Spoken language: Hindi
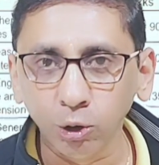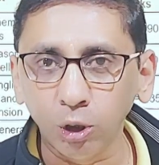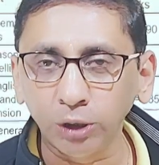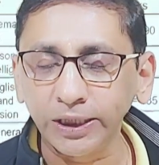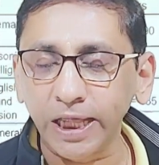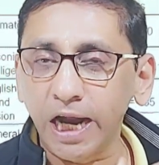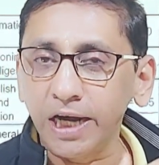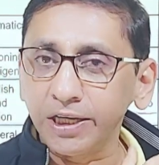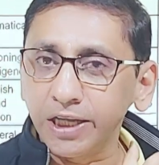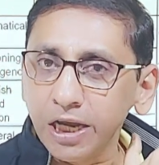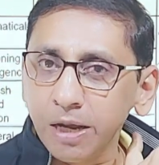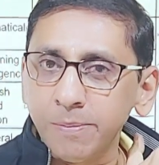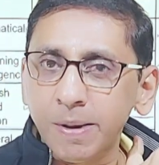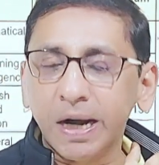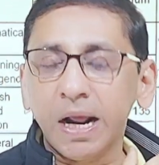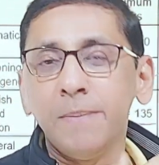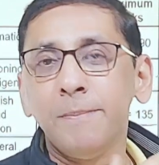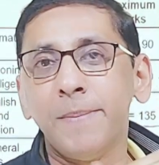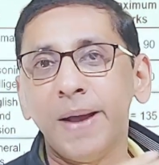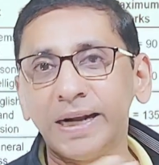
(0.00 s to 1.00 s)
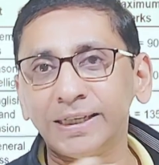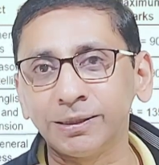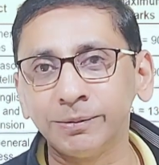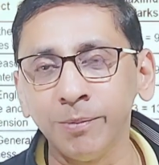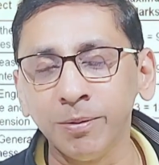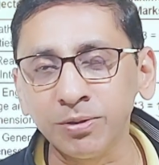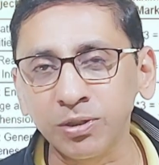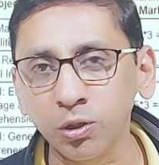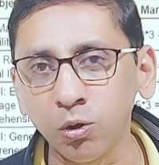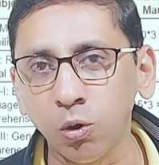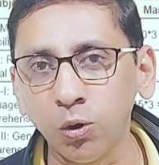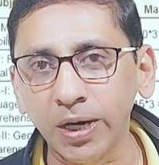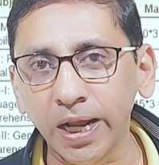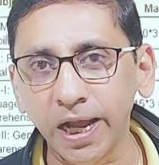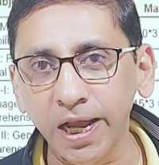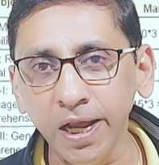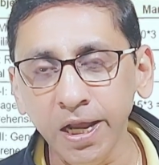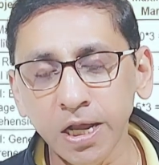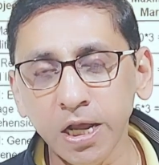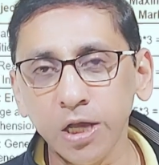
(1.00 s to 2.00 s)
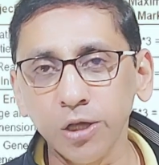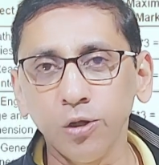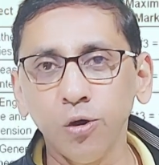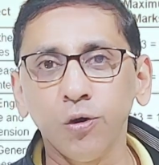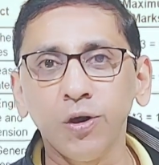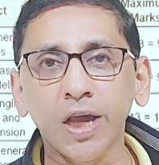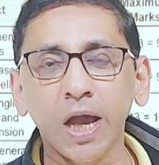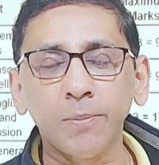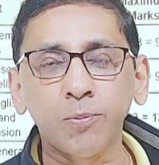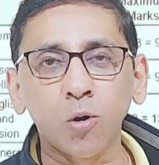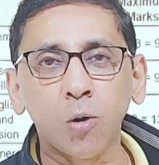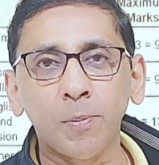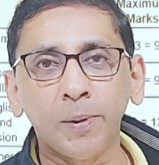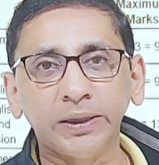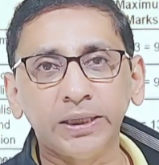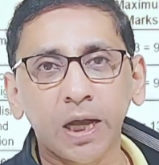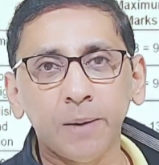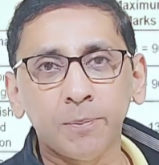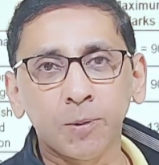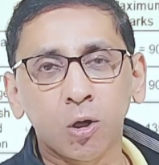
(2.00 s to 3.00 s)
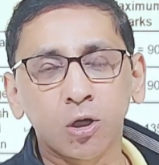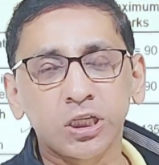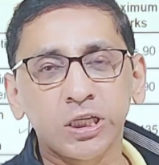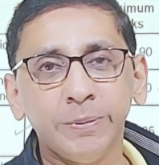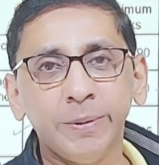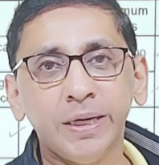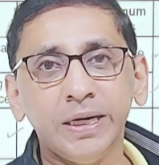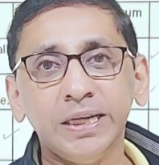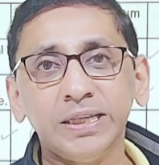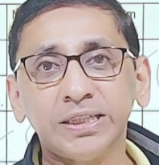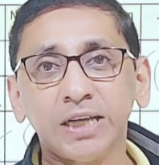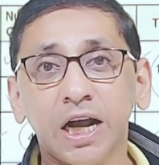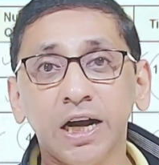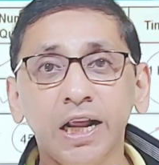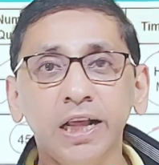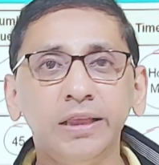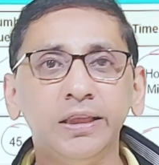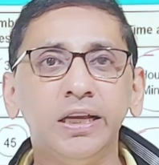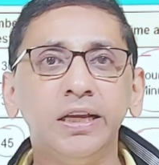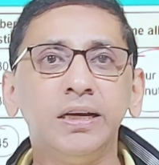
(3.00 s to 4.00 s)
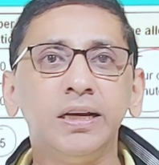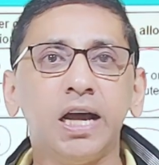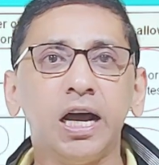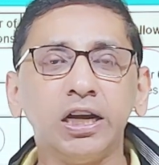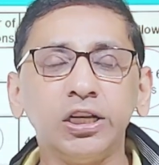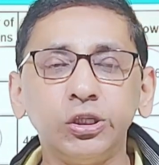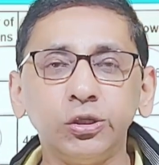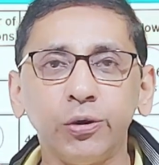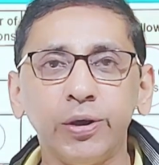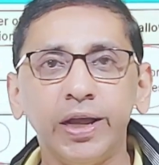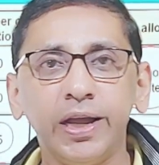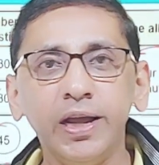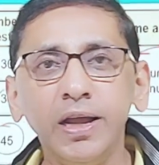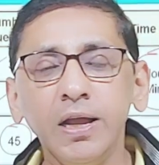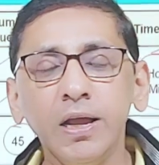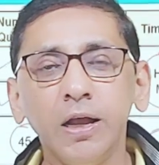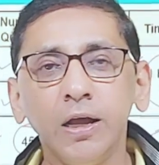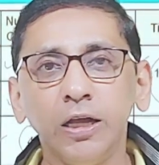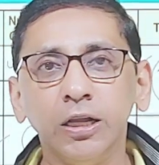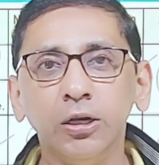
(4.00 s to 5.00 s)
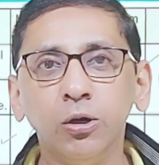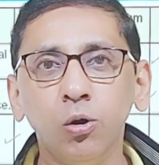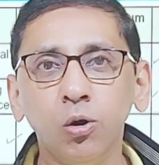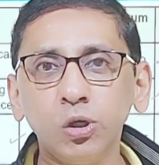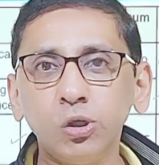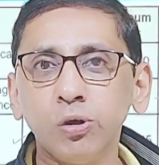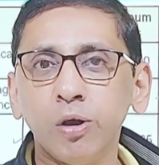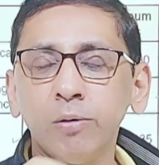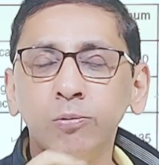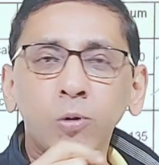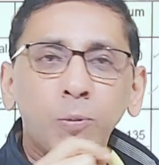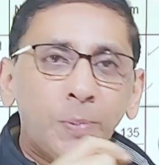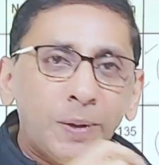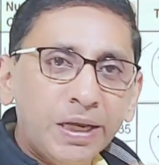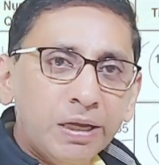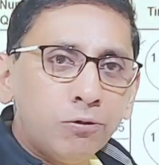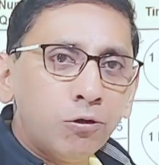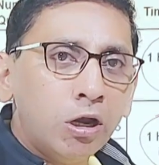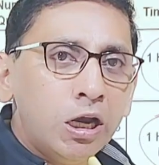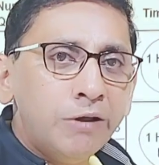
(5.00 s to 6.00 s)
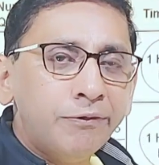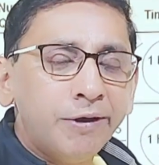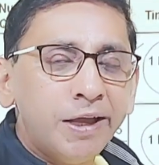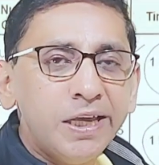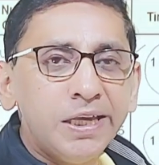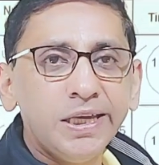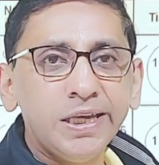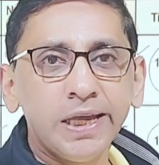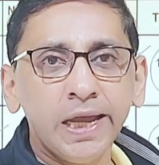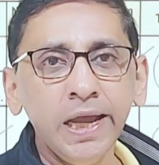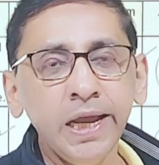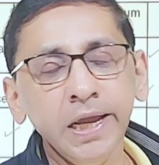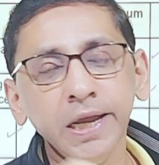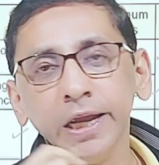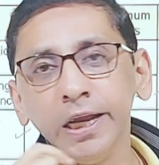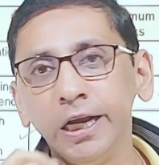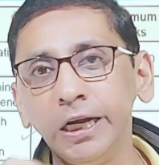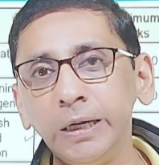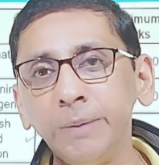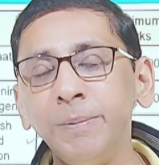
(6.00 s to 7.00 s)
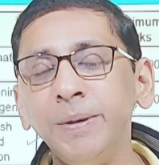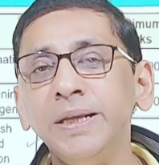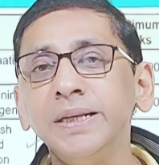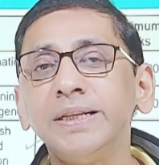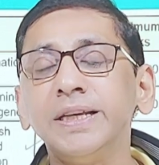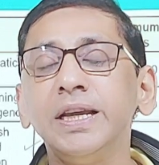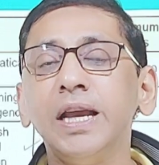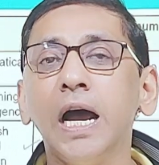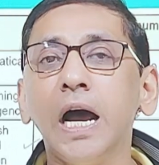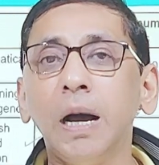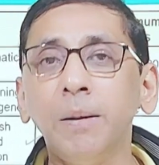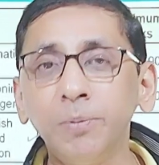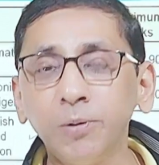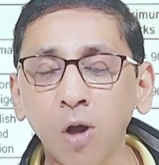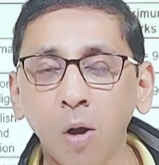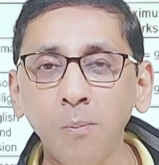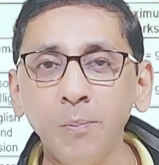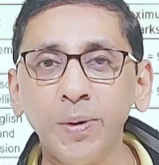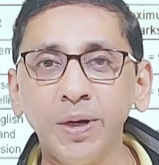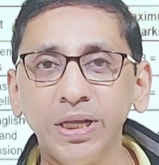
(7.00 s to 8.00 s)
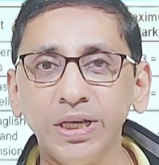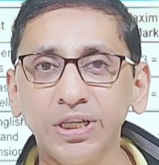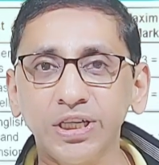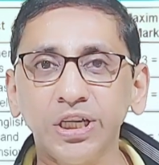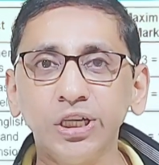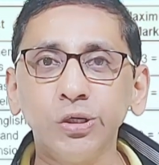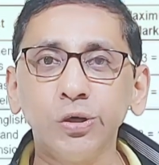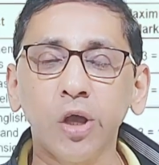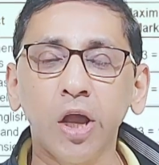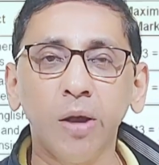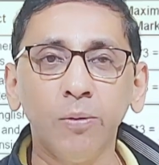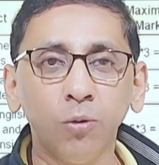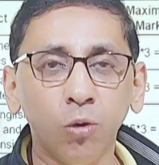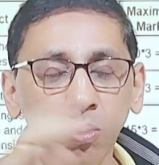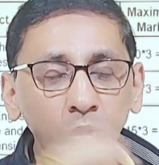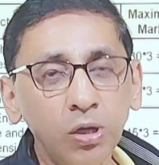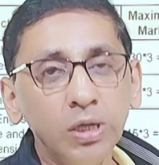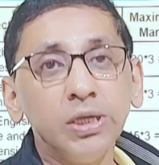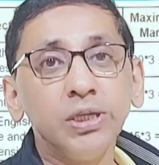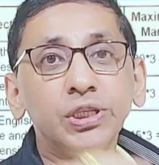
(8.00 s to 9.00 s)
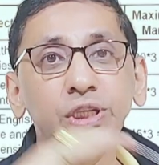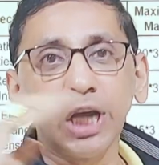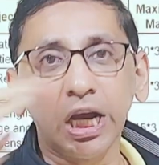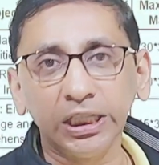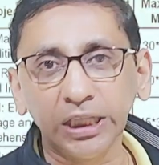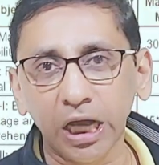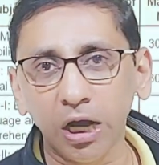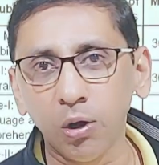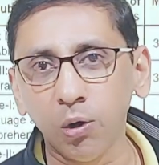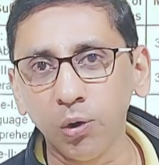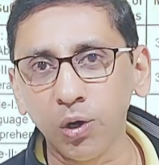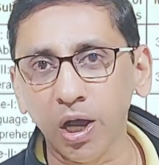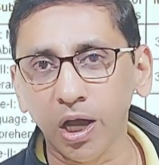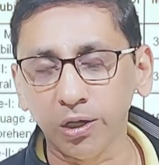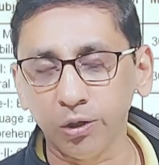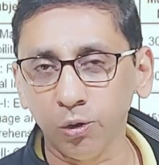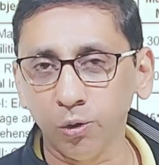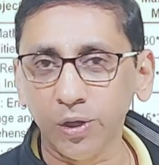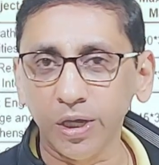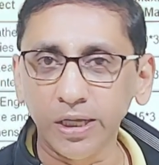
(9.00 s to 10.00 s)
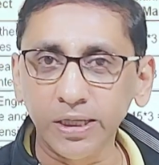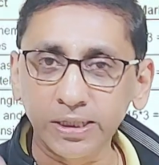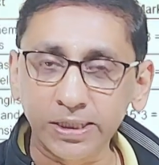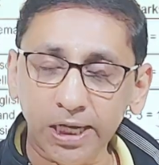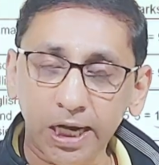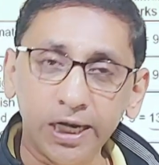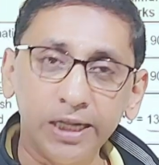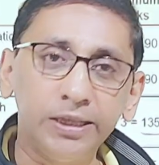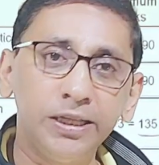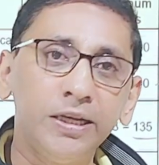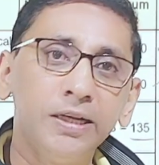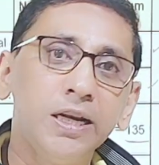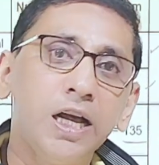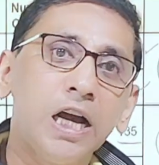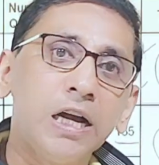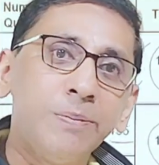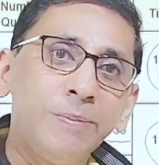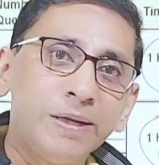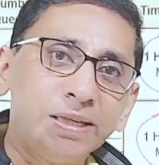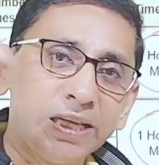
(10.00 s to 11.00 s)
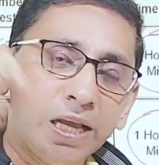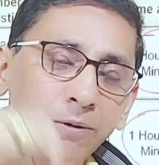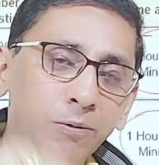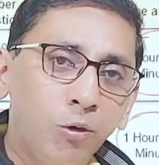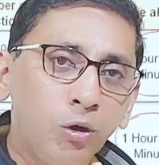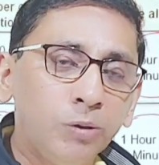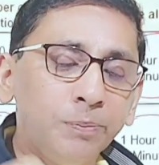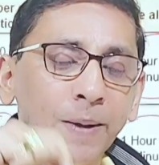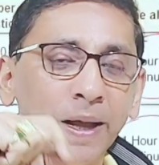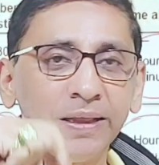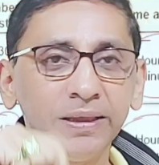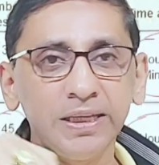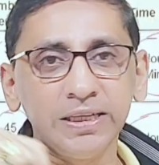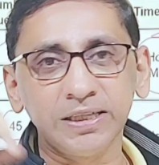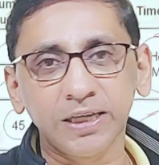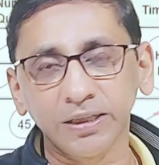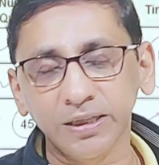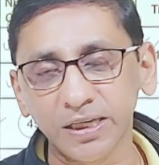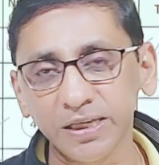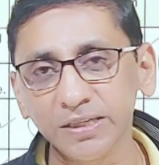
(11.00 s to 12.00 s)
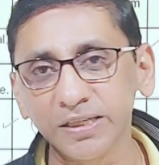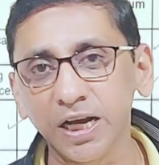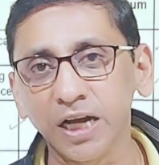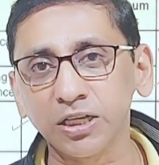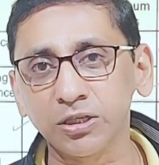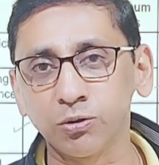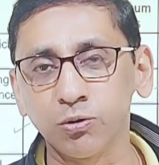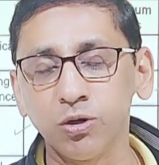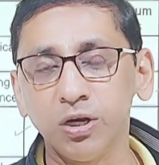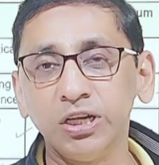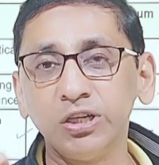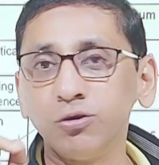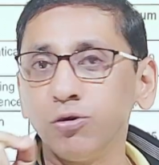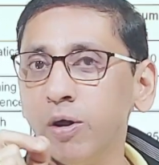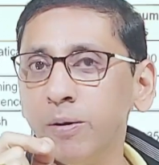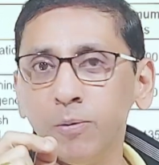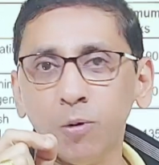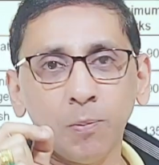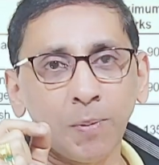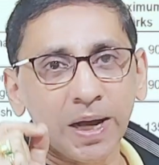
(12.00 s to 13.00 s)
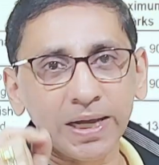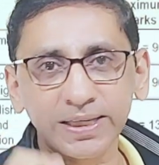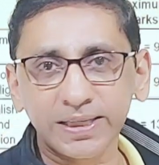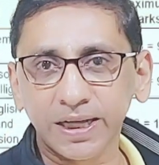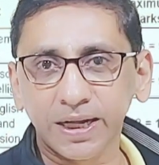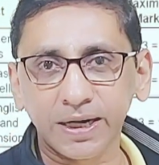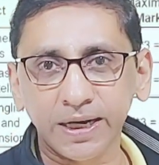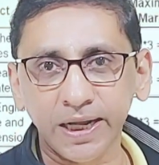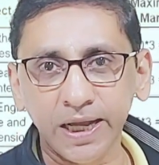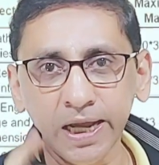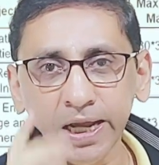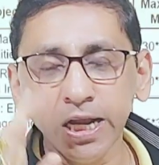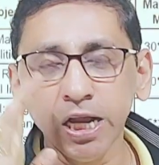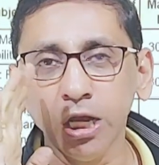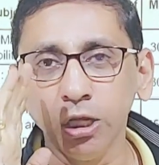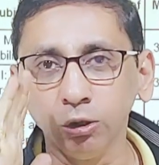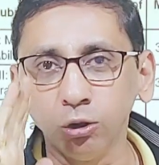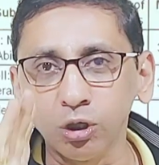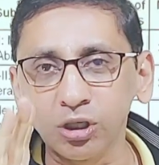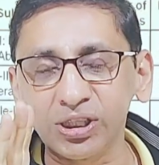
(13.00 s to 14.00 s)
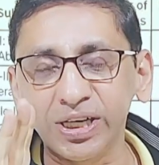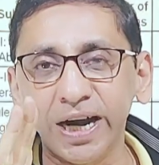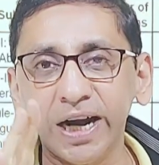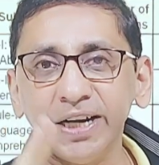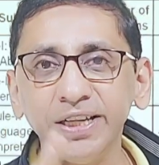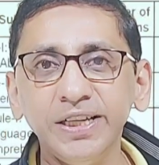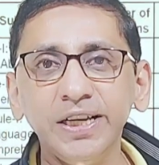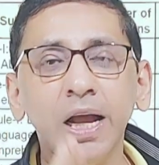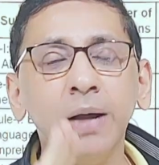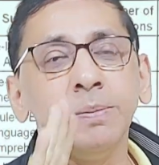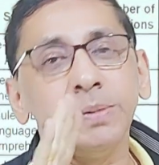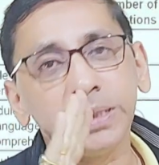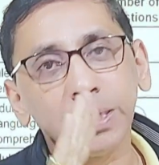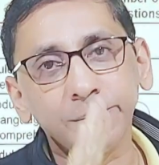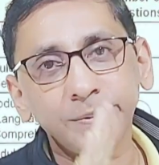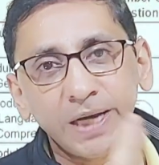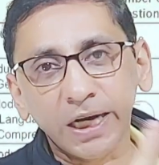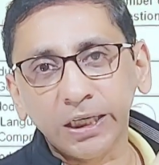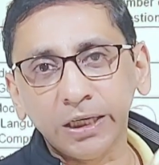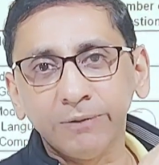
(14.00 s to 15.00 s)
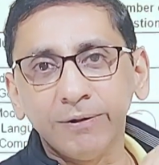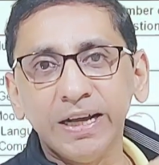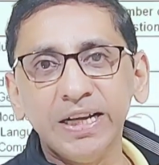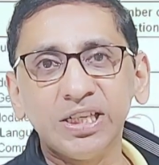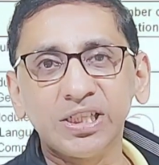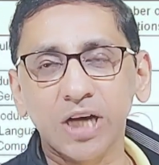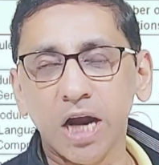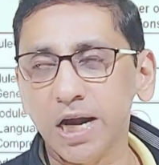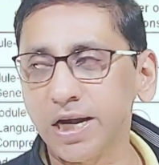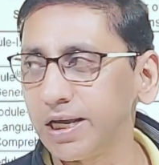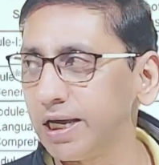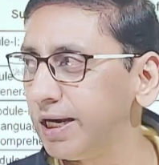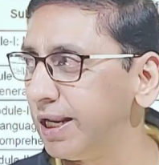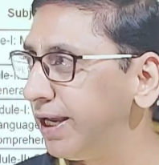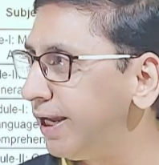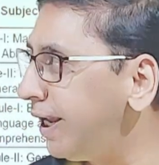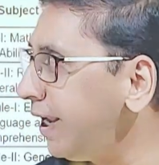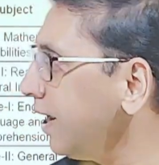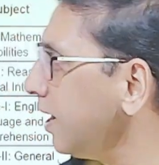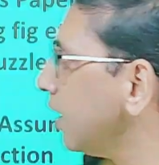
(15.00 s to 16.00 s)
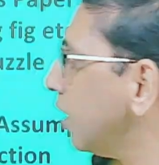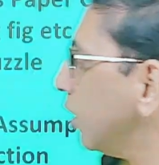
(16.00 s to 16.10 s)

सो दैट की हमारा मैक्सिमम स्कोर आए क्योंकि आपको पता है अप्रोक्सीमेटली साढ़े तीन लाख जो है लोग जो है वो प्री क्वालिफाई किए इट मीन्स कि अब कंपटीशन जो है वो ज्यादा होगा क्योंकि इन साढ़े तीन लाख में से वही पैंतीस छत्तीस हजार स्टूडेंट जो है वो पास करने हैं तो स्ट्रेटजी हम सब्जेक्ट वाइज स्टार्ट करेंगे